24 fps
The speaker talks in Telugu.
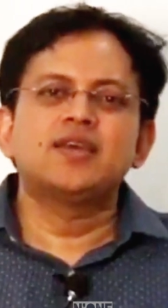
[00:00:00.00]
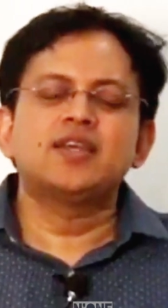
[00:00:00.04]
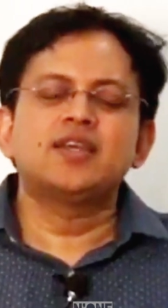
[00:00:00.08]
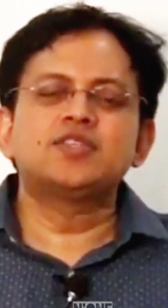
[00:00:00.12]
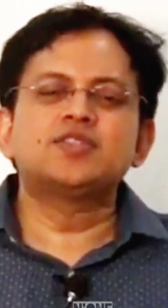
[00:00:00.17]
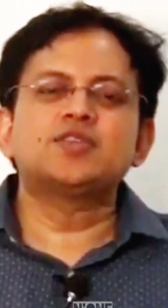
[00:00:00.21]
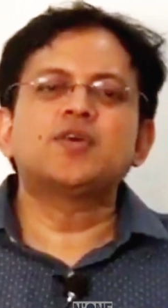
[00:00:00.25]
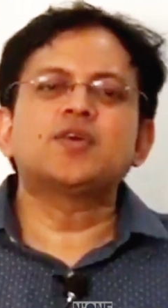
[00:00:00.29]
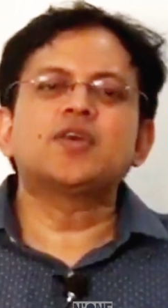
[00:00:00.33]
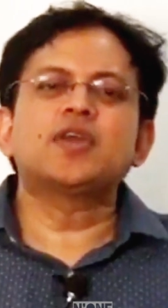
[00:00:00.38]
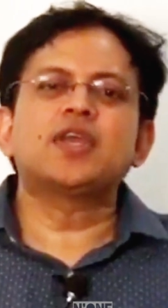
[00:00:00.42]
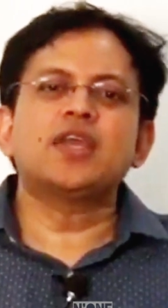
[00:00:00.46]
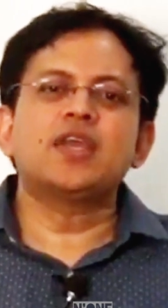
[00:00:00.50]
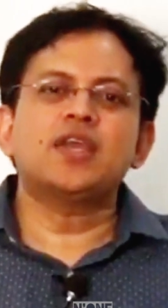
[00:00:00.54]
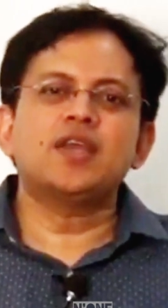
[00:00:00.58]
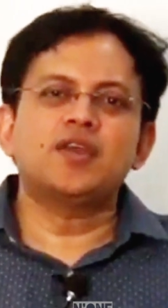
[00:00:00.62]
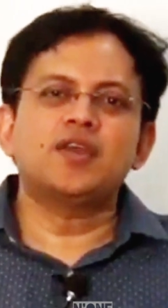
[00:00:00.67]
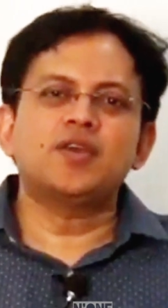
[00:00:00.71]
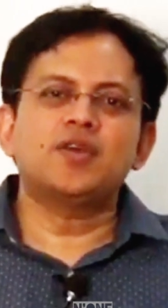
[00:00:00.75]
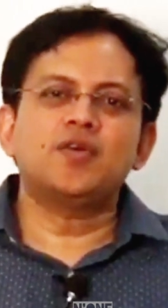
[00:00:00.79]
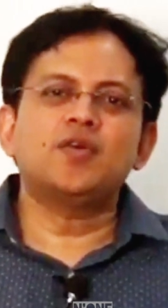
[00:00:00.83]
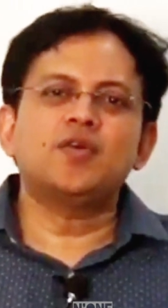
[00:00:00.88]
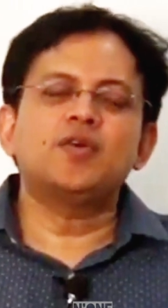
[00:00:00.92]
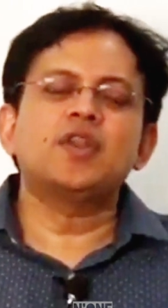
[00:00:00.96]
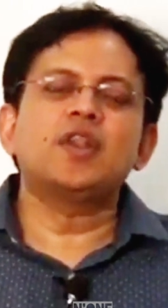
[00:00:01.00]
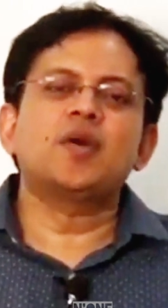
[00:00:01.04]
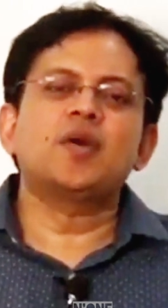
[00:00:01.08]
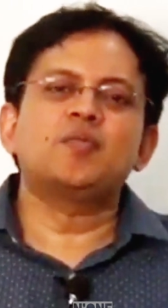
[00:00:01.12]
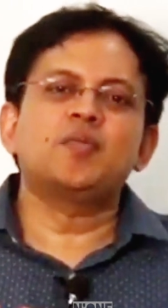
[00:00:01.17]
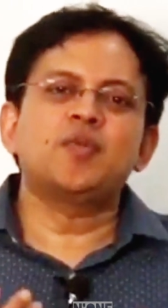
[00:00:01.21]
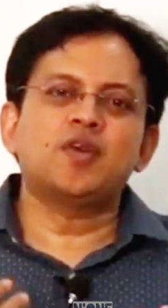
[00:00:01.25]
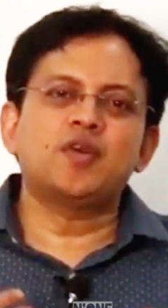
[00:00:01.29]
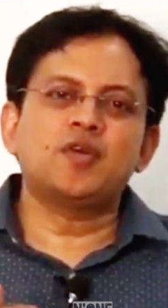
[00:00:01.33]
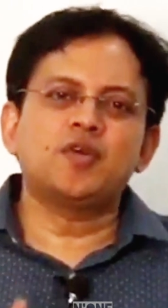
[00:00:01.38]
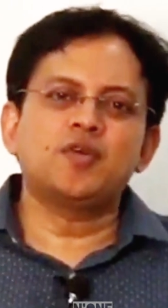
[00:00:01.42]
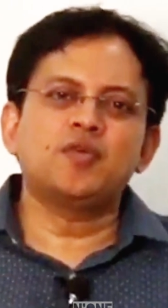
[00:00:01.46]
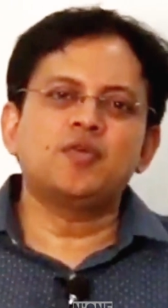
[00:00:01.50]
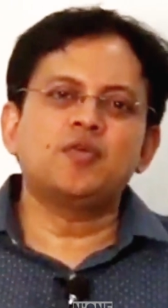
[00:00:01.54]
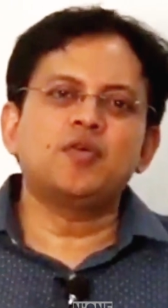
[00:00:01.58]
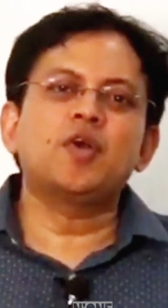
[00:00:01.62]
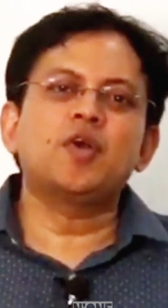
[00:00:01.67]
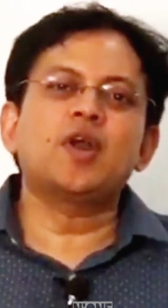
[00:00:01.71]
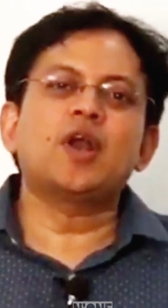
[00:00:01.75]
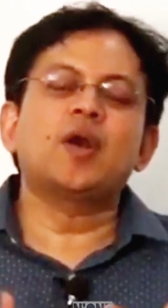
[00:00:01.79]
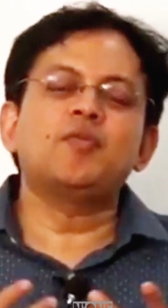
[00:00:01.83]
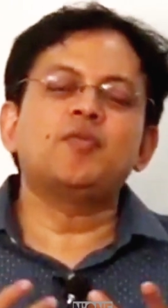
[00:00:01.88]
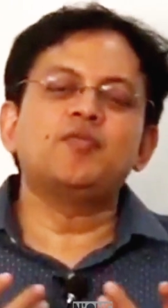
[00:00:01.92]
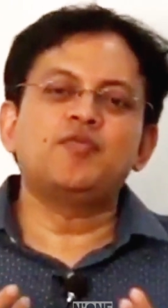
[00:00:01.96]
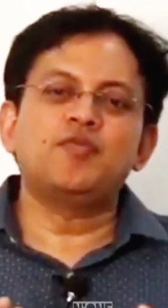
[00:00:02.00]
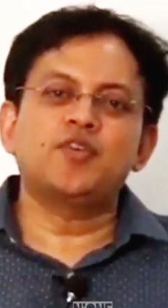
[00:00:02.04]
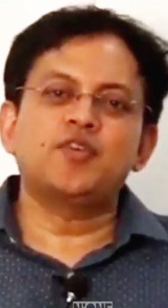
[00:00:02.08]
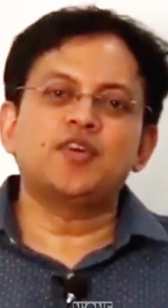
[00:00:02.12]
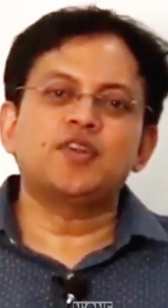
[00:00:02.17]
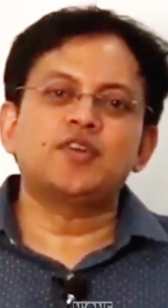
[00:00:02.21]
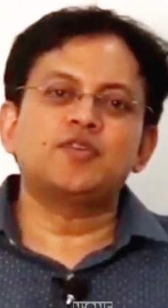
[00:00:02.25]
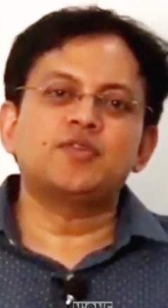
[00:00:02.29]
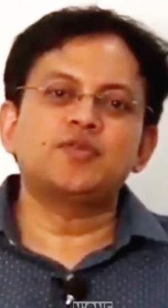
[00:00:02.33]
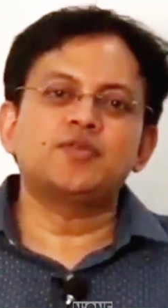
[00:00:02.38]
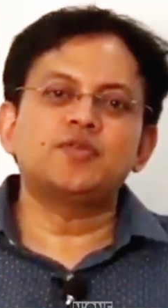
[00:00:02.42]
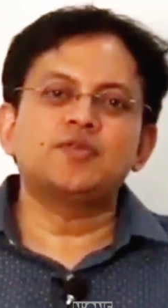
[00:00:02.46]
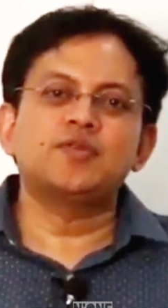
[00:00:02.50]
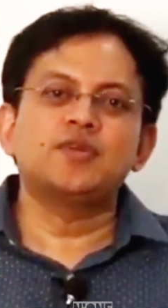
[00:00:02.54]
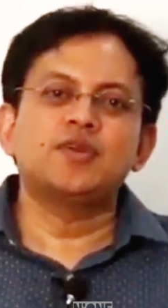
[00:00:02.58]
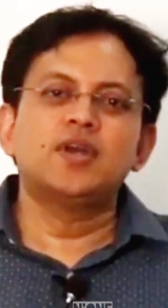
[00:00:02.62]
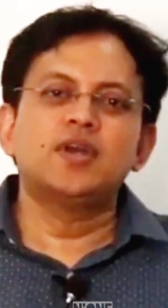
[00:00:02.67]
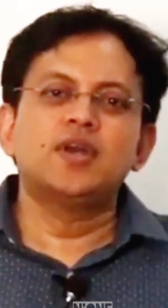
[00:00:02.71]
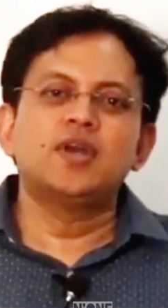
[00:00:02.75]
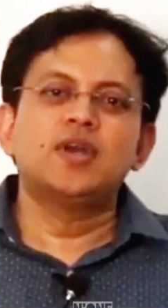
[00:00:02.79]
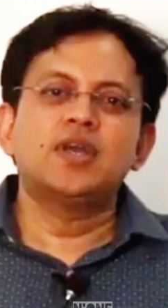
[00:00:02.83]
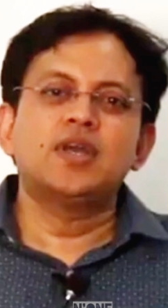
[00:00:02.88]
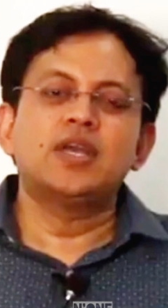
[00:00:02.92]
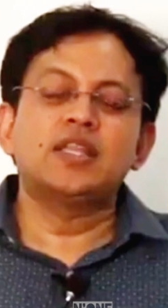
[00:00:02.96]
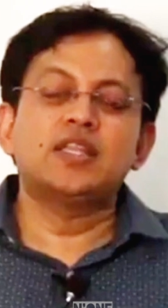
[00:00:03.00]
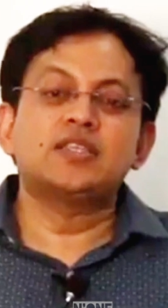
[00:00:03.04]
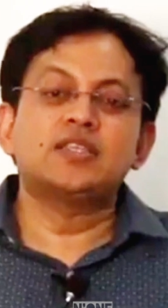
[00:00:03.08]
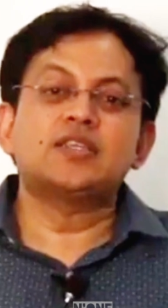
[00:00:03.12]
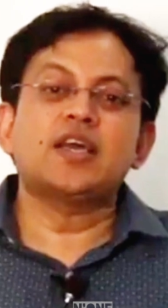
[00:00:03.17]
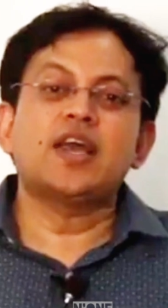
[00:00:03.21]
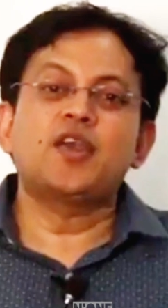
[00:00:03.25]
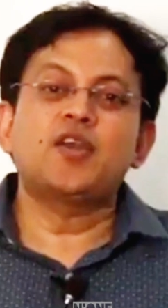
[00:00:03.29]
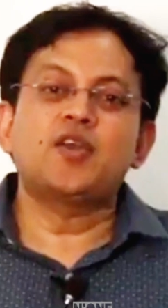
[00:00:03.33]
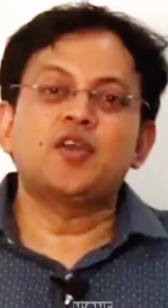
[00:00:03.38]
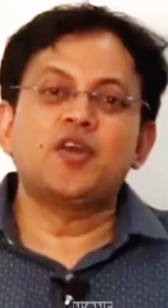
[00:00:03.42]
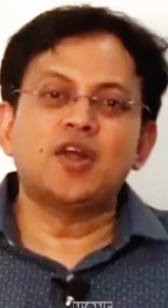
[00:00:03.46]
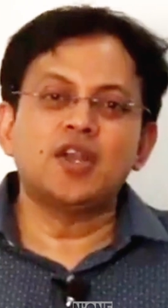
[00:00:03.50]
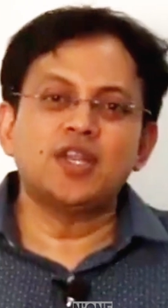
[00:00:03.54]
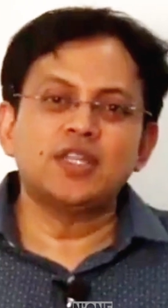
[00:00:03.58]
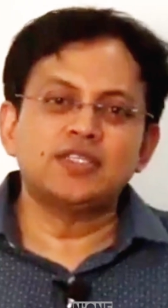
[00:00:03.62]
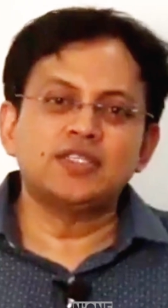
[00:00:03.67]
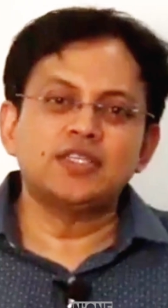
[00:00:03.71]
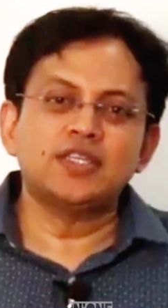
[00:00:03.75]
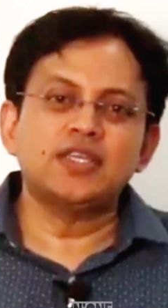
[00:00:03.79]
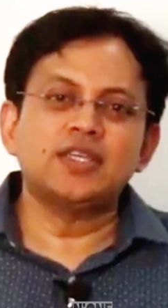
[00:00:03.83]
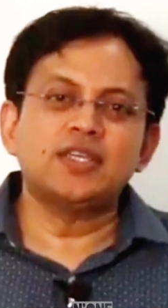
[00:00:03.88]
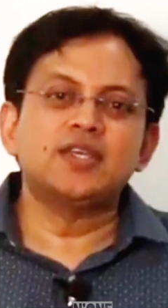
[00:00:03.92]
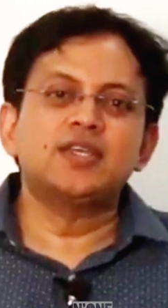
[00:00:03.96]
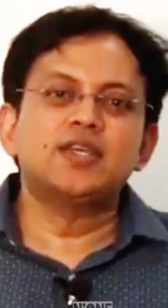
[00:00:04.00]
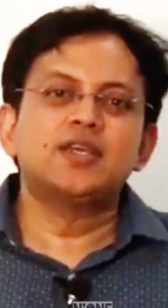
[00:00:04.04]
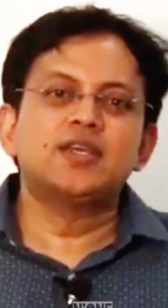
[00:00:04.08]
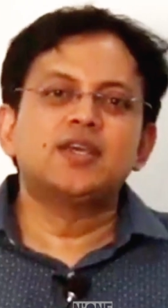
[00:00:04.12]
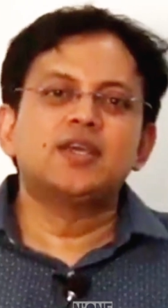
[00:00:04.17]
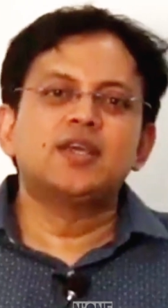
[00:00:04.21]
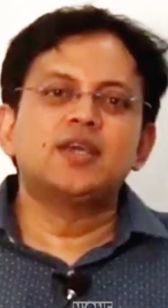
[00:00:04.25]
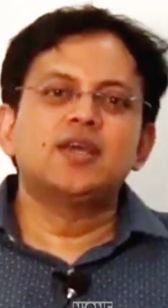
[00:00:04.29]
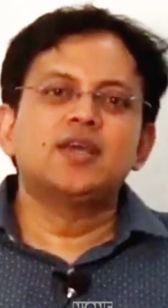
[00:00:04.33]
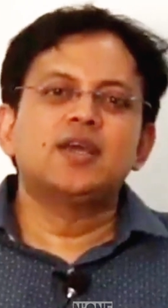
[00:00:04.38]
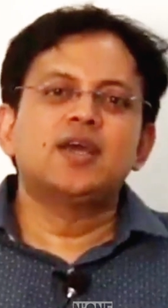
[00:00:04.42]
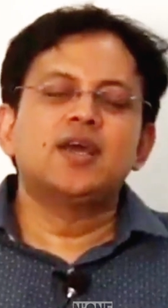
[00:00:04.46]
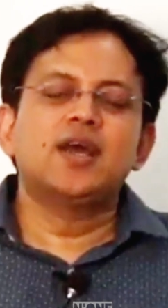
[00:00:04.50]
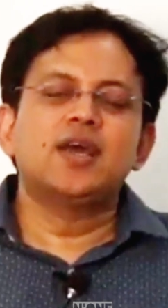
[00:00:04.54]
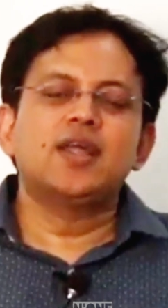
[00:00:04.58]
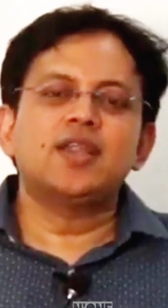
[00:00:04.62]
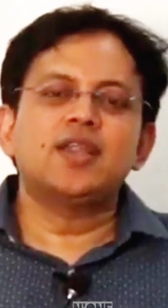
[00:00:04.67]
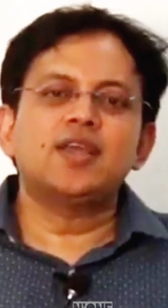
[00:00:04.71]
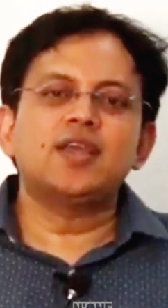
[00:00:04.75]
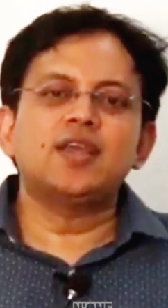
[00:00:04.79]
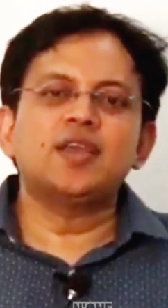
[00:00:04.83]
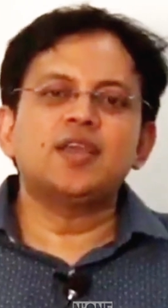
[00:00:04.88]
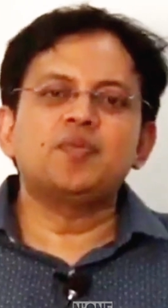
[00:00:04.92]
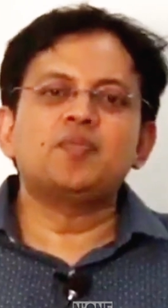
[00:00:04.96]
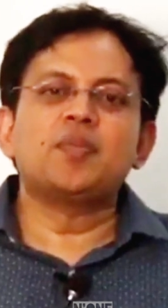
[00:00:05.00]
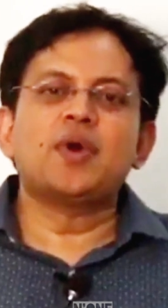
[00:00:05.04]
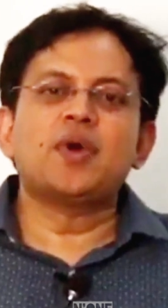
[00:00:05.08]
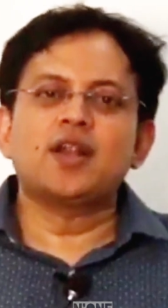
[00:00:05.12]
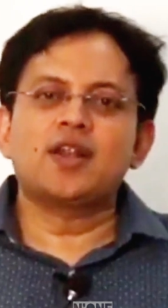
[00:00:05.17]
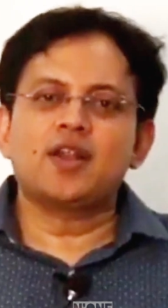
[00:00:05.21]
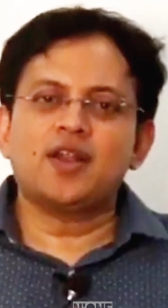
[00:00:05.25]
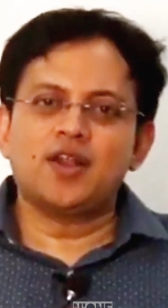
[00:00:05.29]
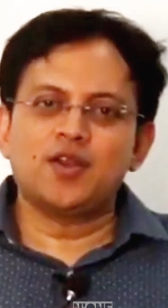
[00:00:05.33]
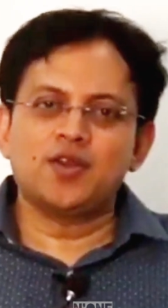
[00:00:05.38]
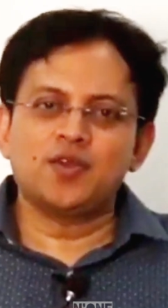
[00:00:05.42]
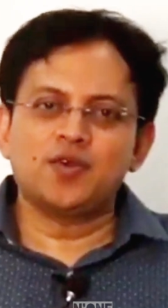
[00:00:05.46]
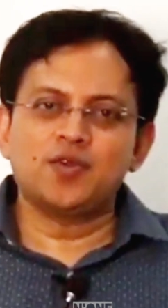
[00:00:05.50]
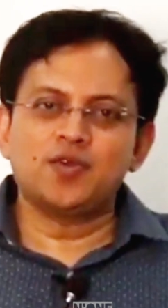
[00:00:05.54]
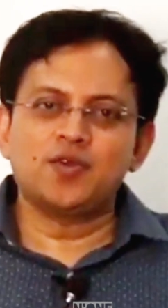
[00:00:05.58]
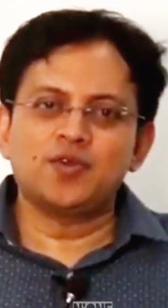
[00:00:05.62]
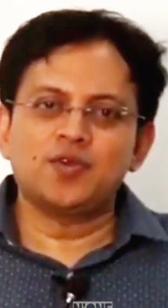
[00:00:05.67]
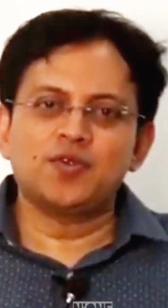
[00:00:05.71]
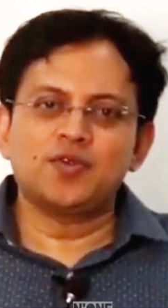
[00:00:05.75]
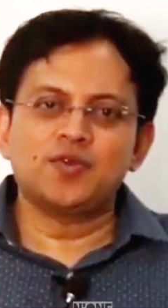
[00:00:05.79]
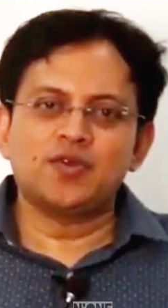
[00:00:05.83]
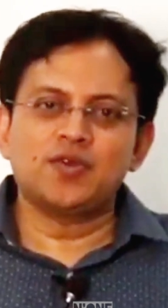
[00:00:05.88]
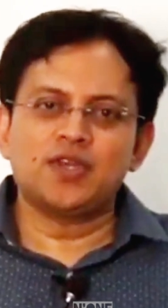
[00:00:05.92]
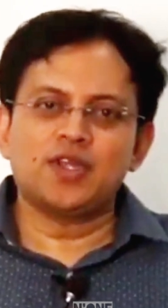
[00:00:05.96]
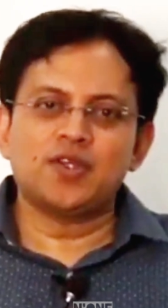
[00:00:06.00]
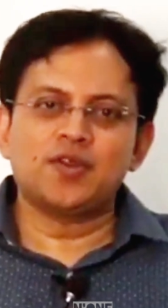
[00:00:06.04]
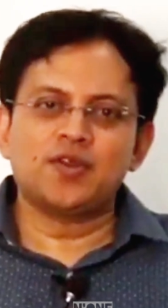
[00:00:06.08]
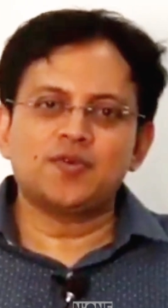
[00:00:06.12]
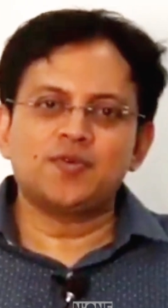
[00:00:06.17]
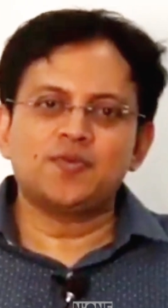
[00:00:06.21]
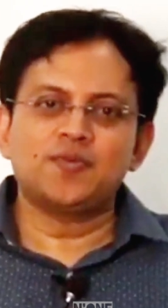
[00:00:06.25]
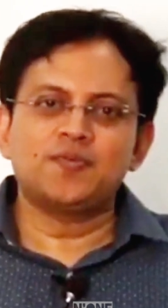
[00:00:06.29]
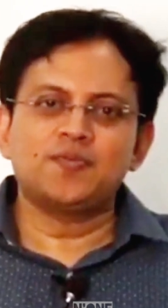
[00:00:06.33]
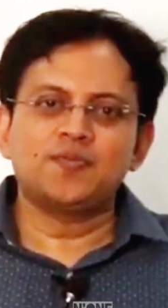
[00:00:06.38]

ఇట్స్ ఓకే ఓ నమ్మకం ఓ కంఫర్టు ఇది సైకాలజీ అని మాట్లాడుకుంటూ ఉంటారు